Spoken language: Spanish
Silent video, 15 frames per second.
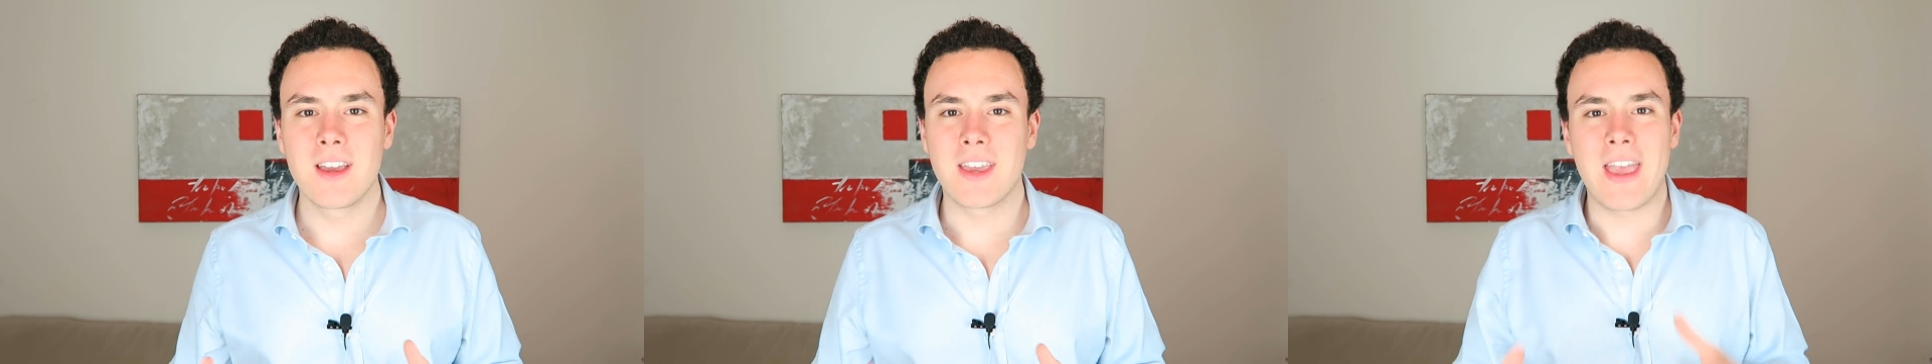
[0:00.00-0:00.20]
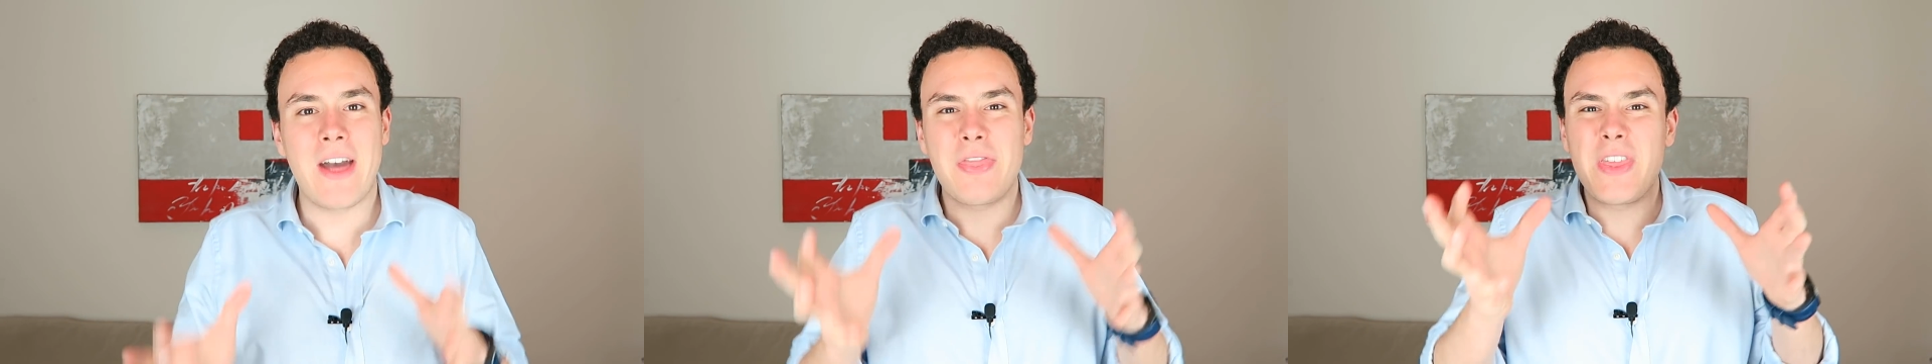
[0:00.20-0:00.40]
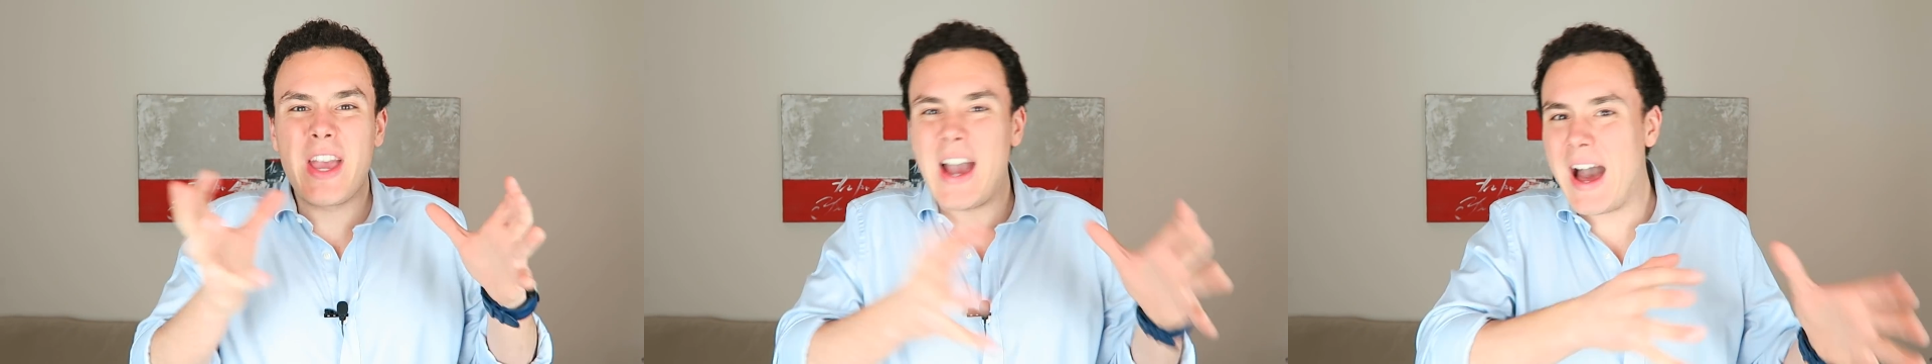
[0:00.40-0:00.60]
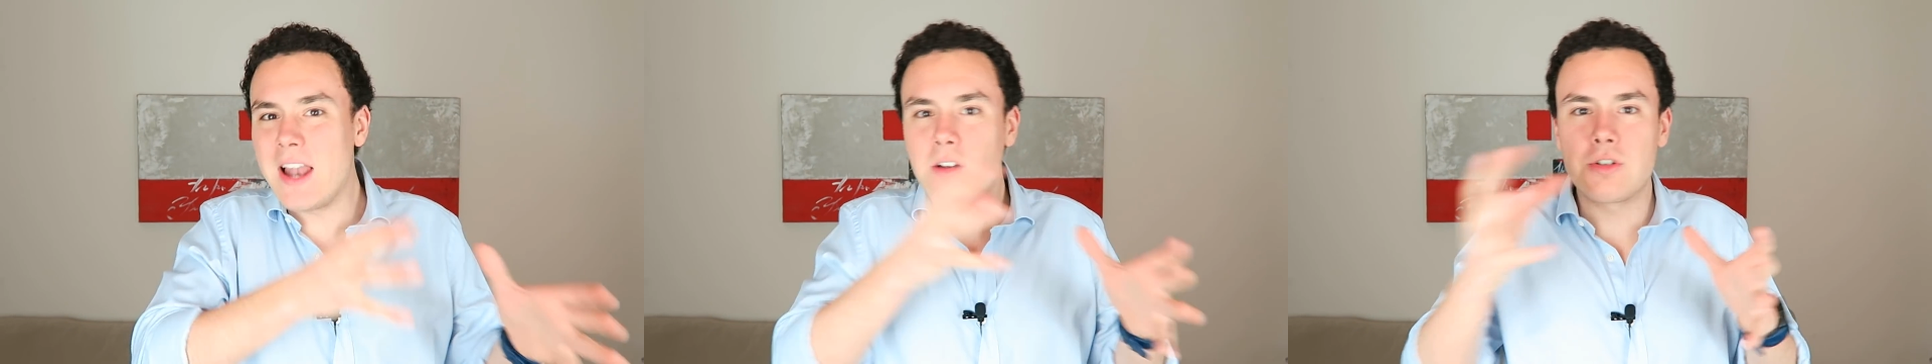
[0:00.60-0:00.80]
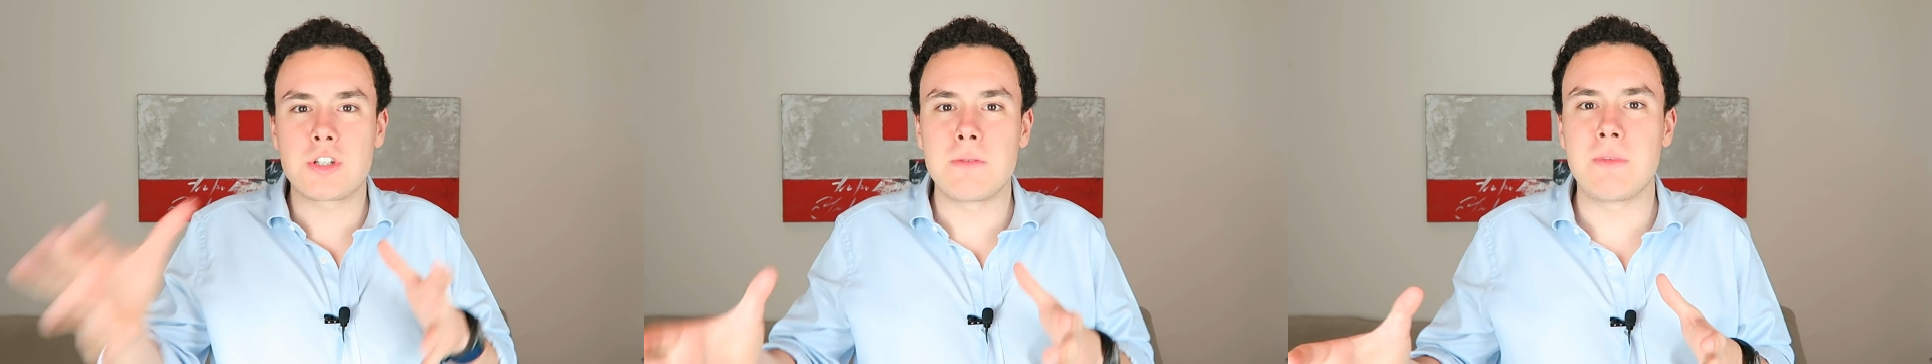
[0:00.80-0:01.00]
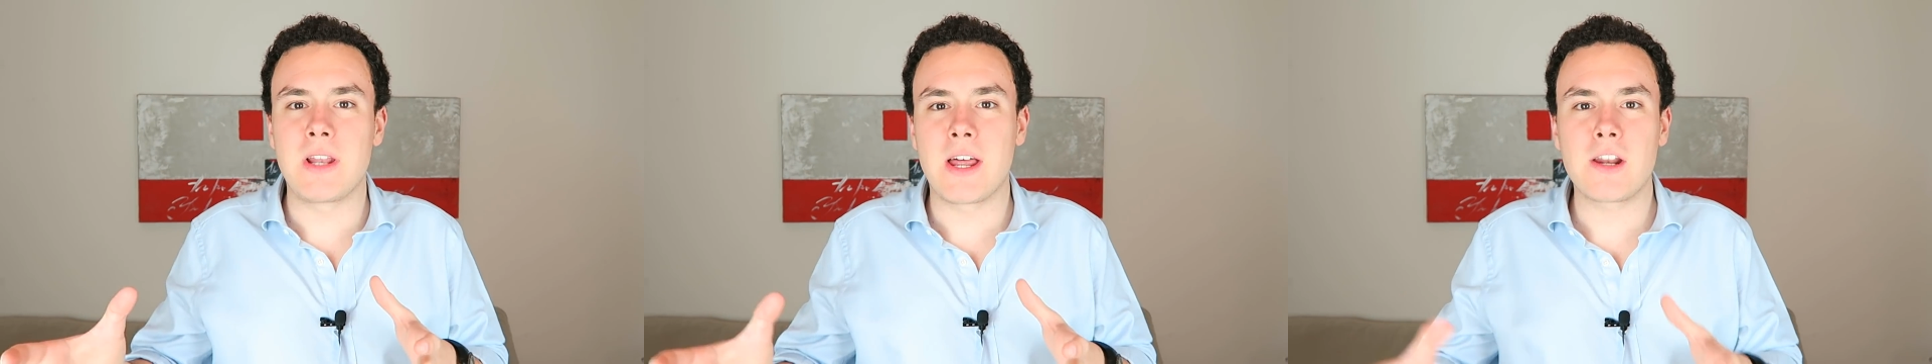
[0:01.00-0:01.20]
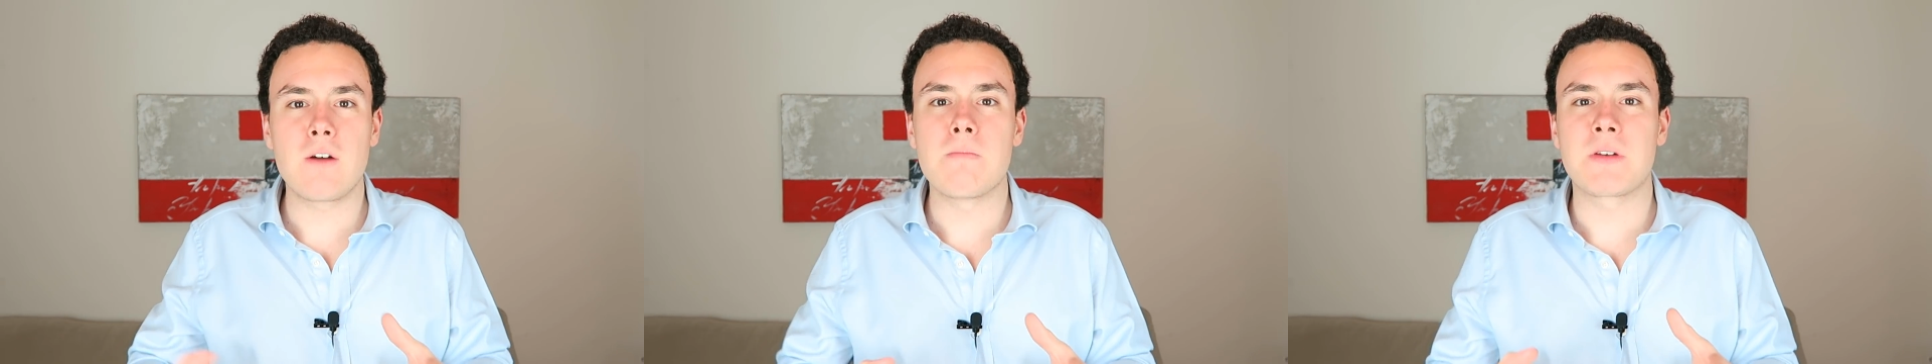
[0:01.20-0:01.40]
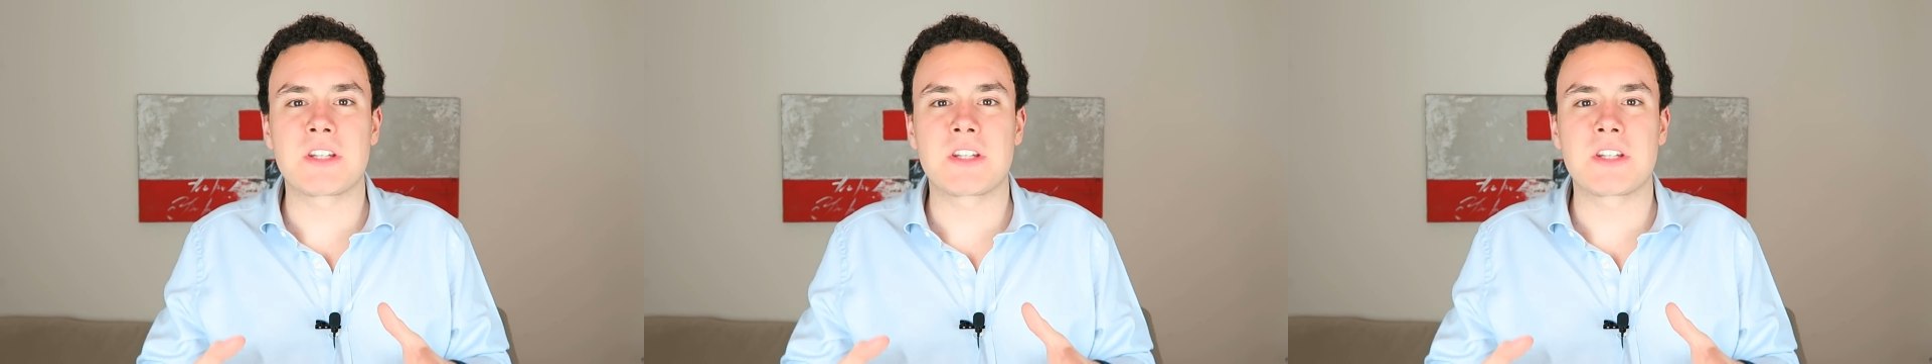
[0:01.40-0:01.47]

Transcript: que hace algo similar con